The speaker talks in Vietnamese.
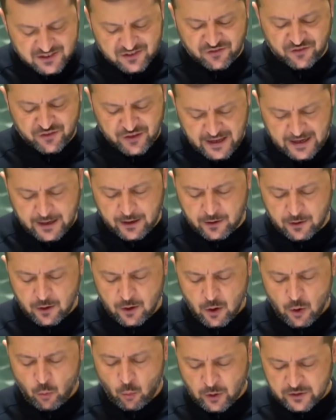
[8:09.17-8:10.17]
Và chỉ
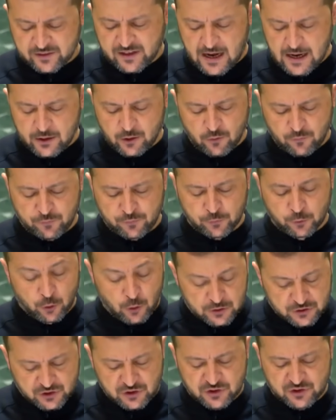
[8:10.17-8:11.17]
cần nghĩ xem điều
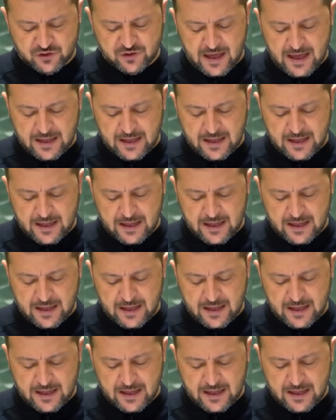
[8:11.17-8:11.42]
đó sẽ